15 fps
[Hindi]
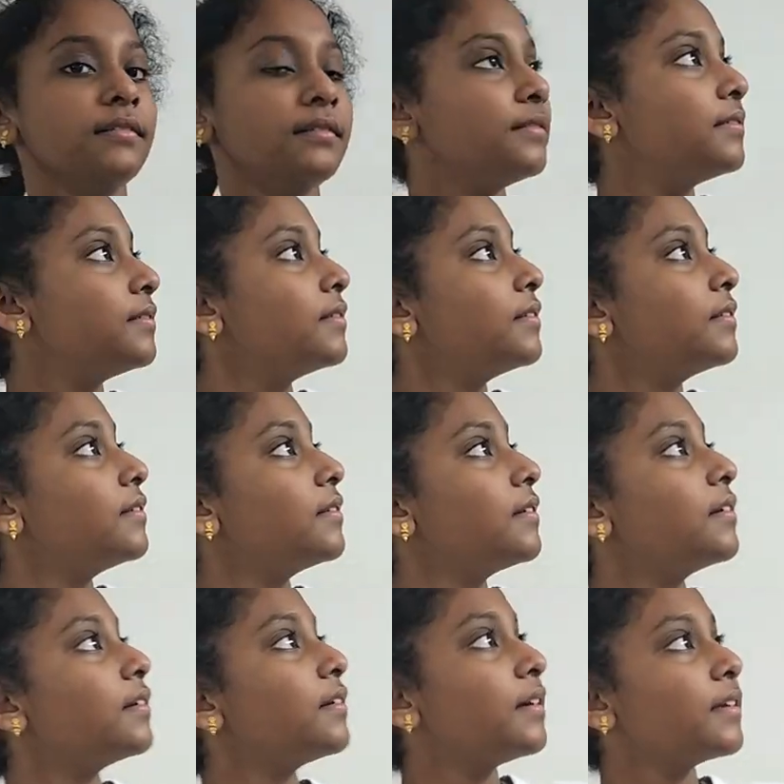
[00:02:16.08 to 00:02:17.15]
उठाना भी
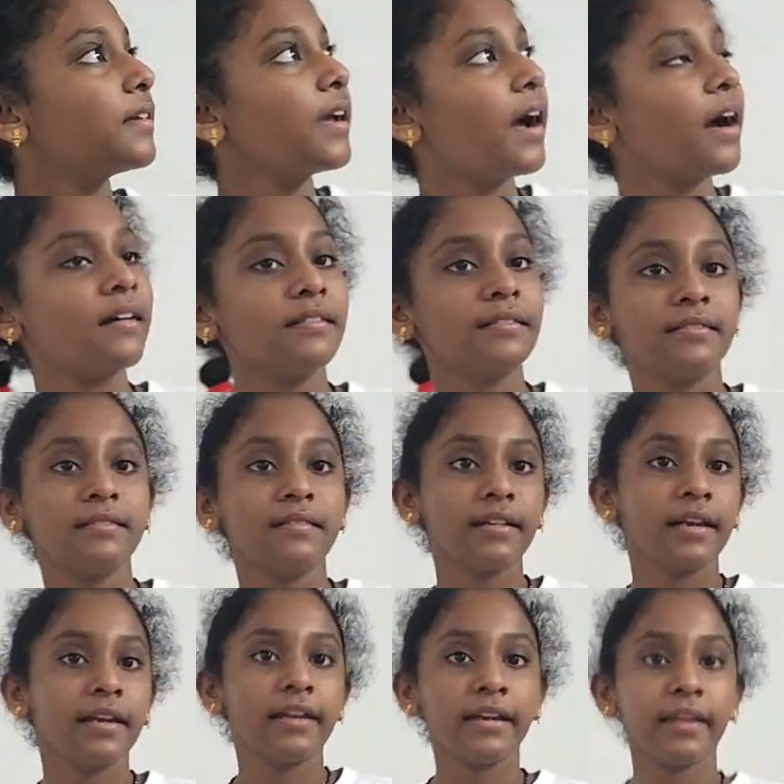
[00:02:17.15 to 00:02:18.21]
है ठीक है
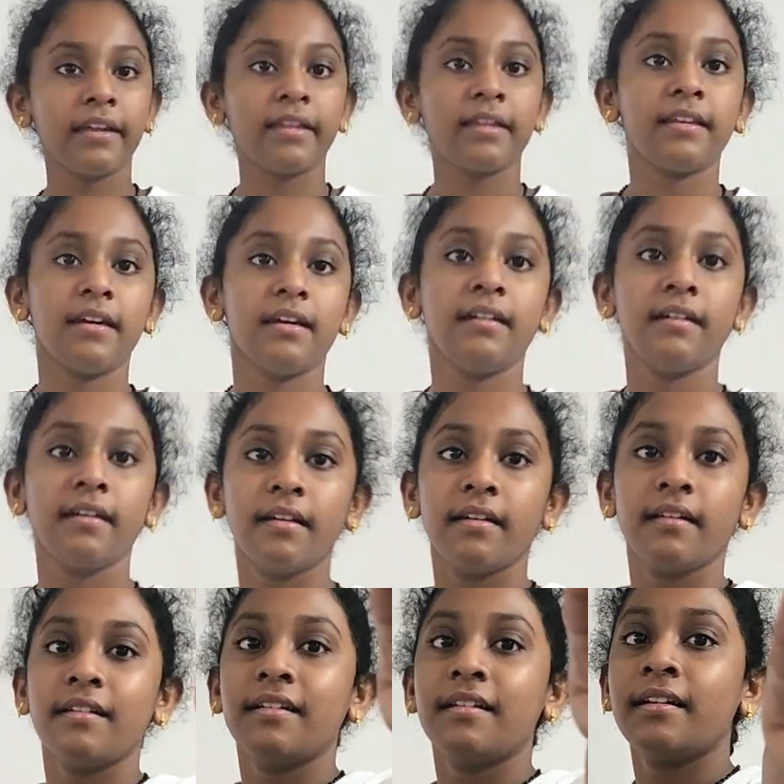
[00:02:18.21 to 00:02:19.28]
चलो
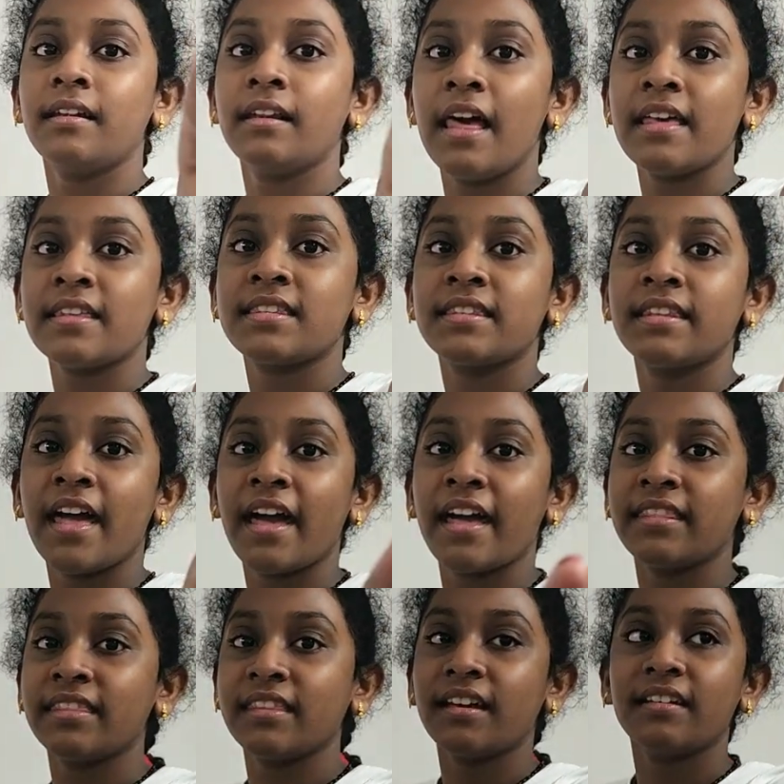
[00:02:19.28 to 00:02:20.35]
लेस
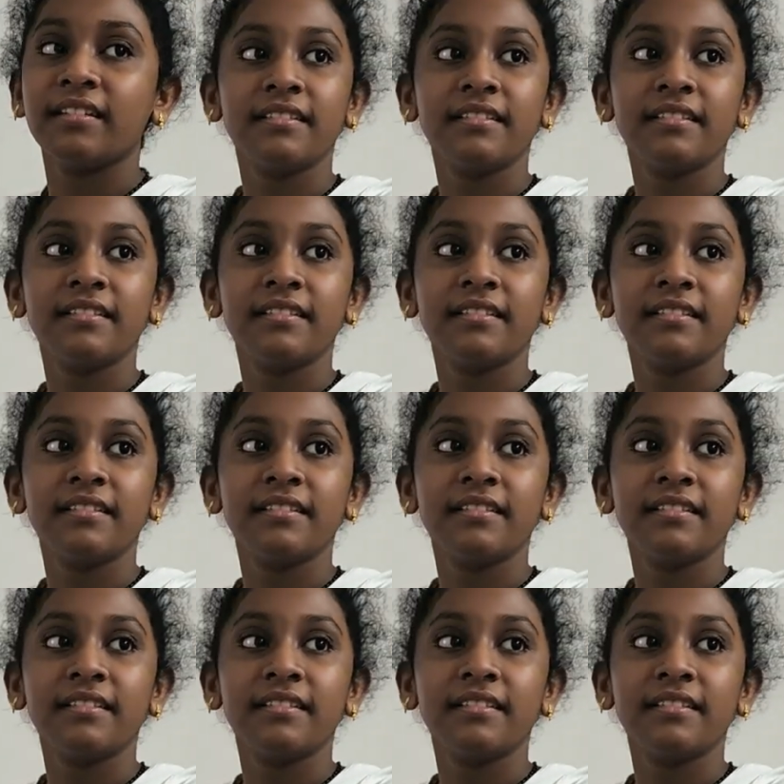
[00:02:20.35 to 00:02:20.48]
देन